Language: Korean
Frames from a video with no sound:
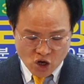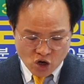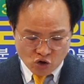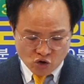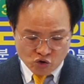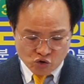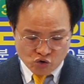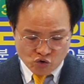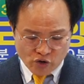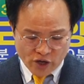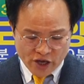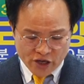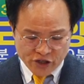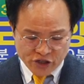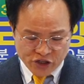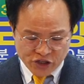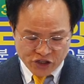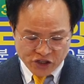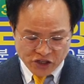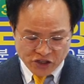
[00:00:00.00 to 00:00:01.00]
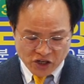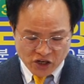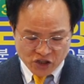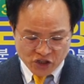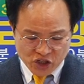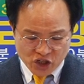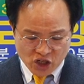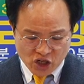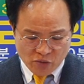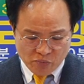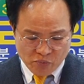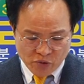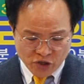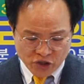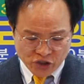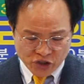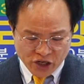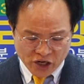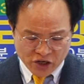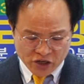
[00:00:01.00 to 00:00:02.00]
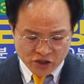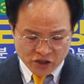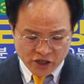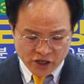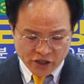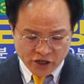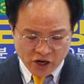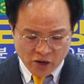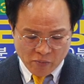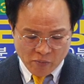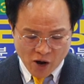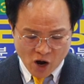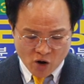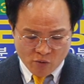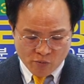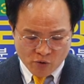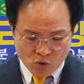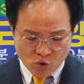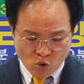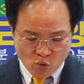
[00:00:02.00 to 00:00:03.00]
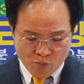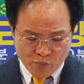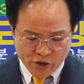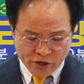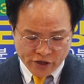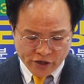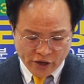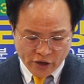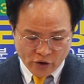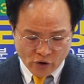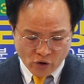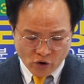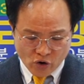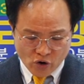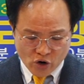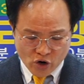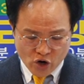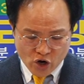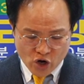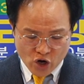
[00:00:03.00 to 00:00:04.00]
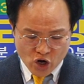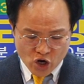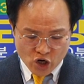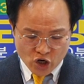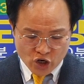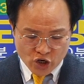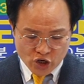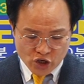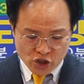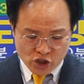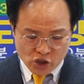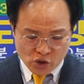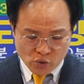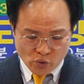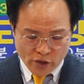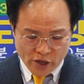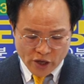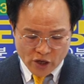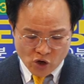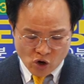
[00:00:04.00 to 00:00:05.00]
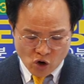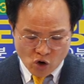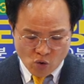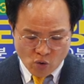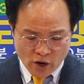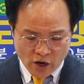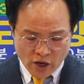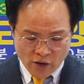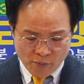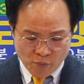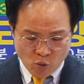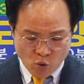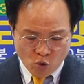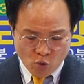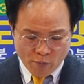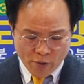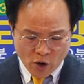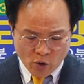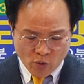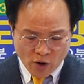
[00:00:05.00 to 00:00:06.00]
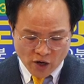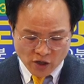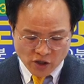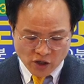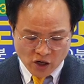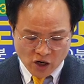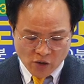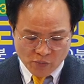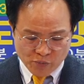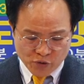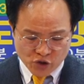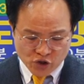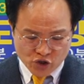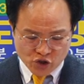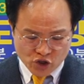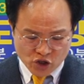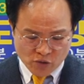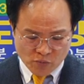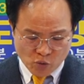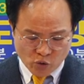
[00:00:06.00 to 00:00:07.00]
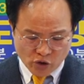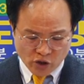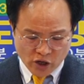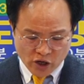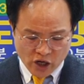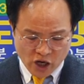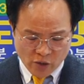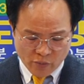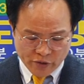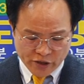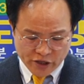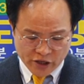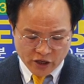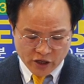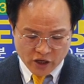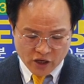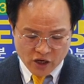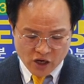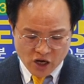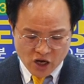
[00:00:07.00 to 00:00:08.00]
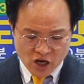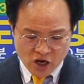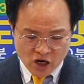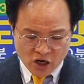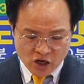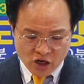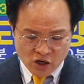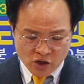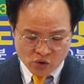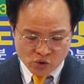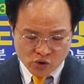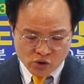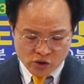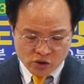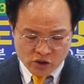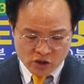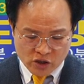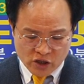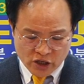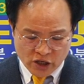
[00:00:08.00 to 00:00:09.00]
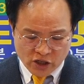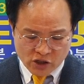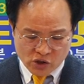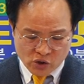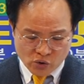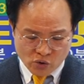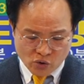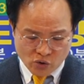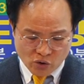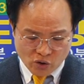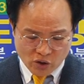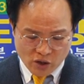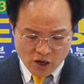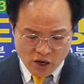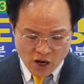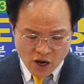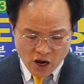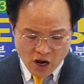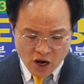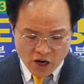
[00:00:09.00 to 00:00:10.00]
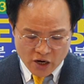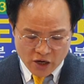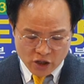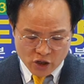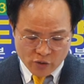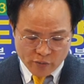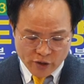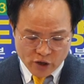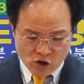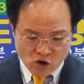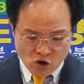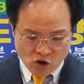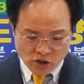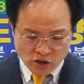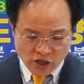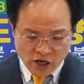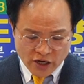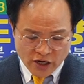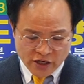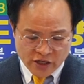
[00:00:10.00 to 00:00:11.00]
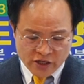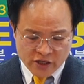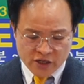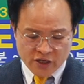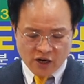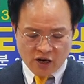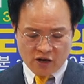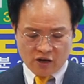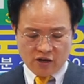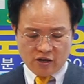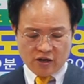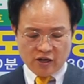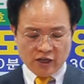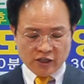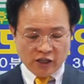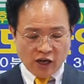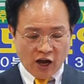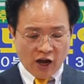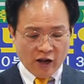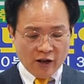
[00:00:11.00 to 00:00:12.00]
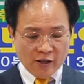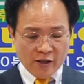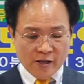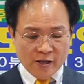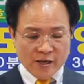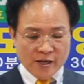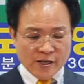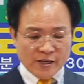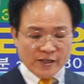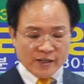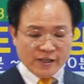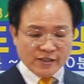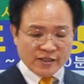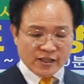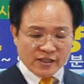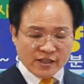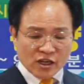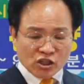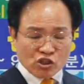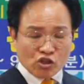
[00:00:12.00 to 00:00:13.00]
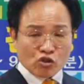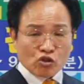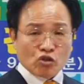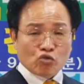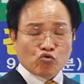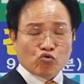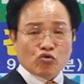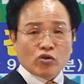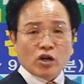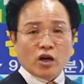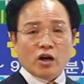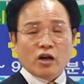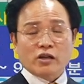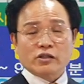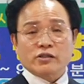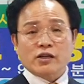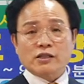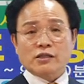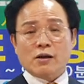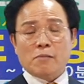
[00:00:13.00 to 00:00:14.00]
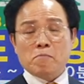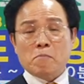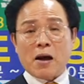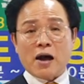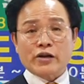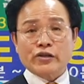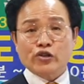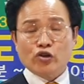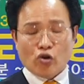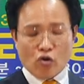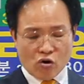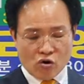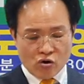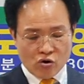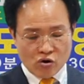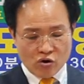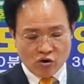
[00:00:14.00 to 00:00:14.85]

그 중에 이 세상 신이 믿지 않은 자들의 마음을 혼미케 하여 그리스도의 영광의 복음의 광채가 비치지 못하게 함이니 그리스, 그리스도는 하나님의 형상이니라. 자, 이 세상 신이 누구야? 사단 마귀요.